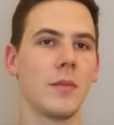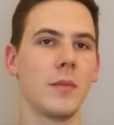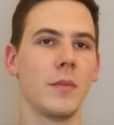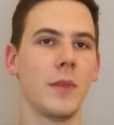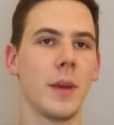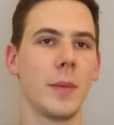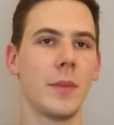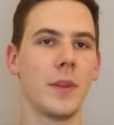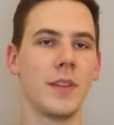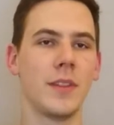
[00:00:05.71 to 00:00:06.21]

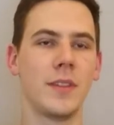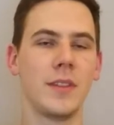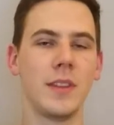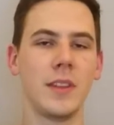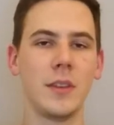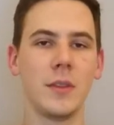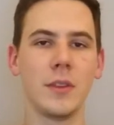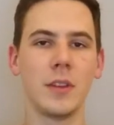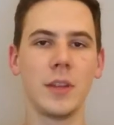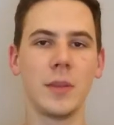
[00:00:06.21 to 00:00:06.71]
habe jetzt
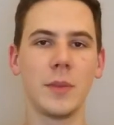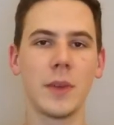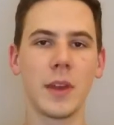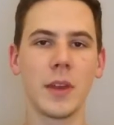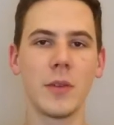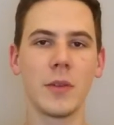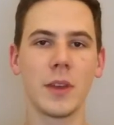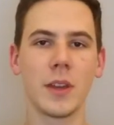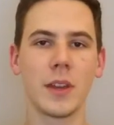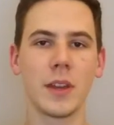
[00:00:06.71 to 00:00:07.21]
die und die
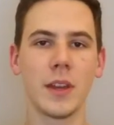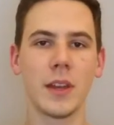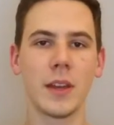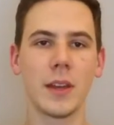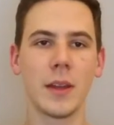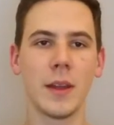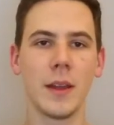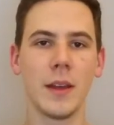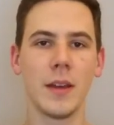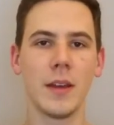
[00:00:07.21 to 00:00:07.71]

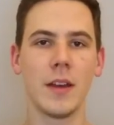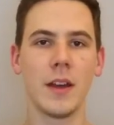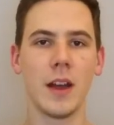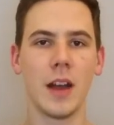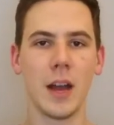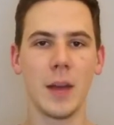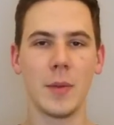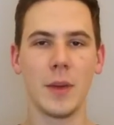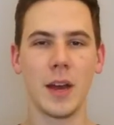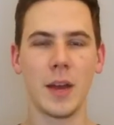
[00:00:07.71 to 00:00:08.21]
Priorität,
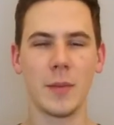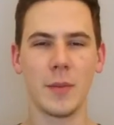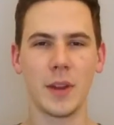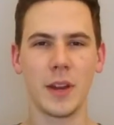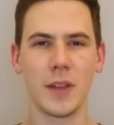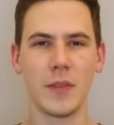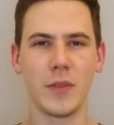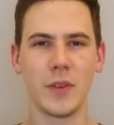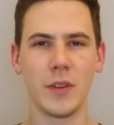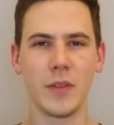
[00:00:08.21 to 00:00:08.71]
aber hat man
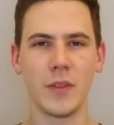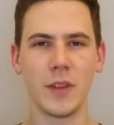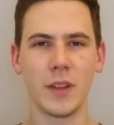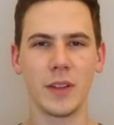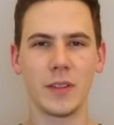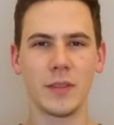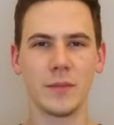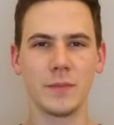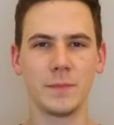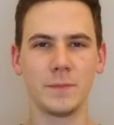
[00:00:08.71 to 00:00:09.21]
davon
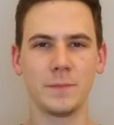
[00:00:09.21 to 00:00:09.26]
was?